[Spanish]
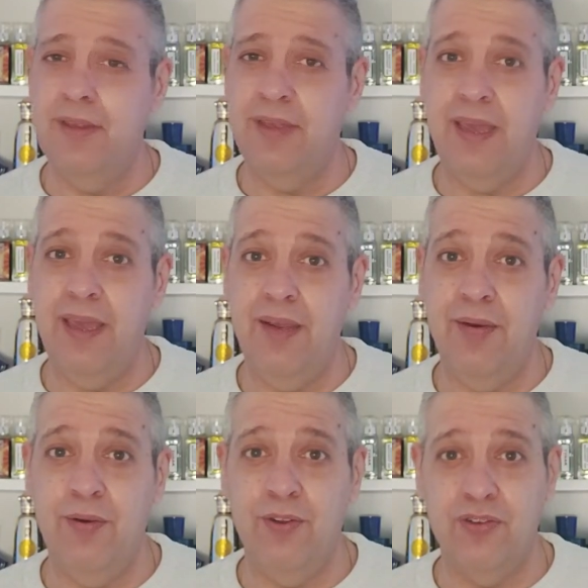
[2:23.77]
que
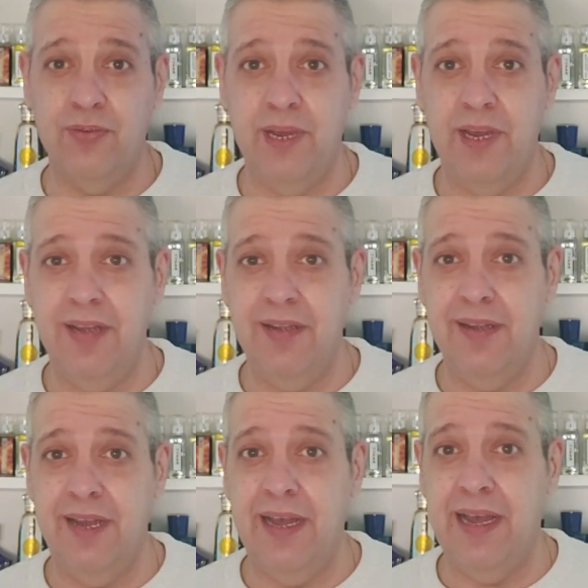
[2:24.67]
os va
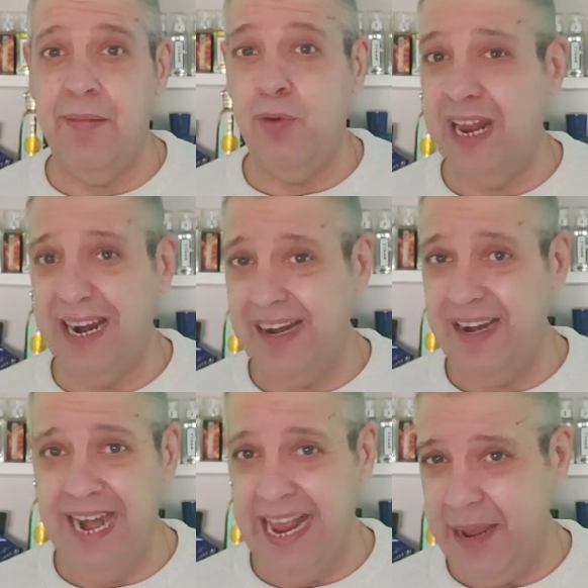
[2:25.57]
a volar
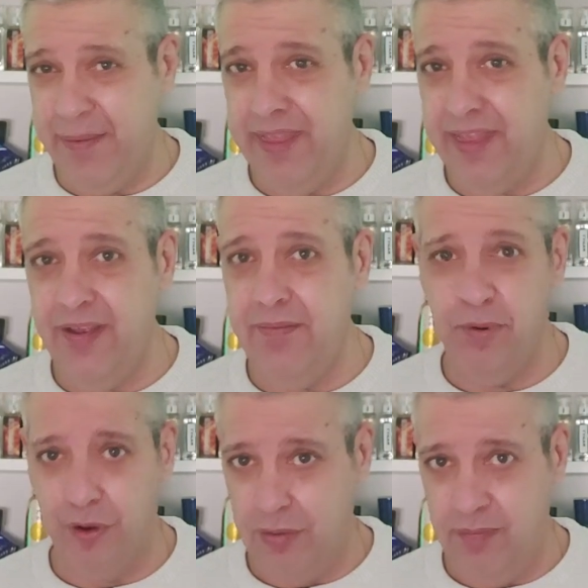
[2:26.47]
la cabeza
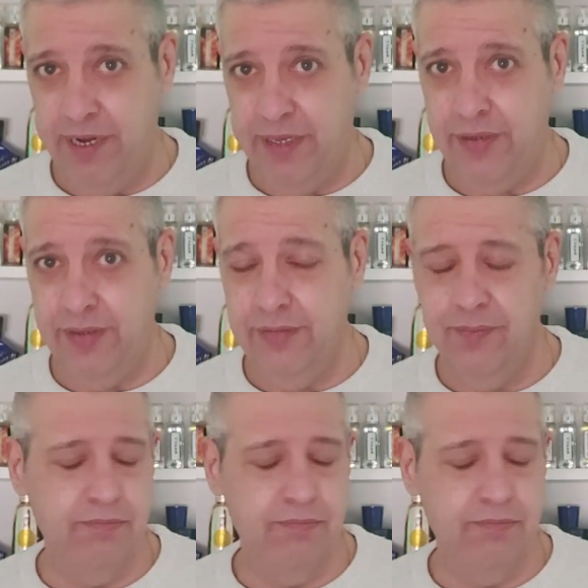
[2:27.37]
por completo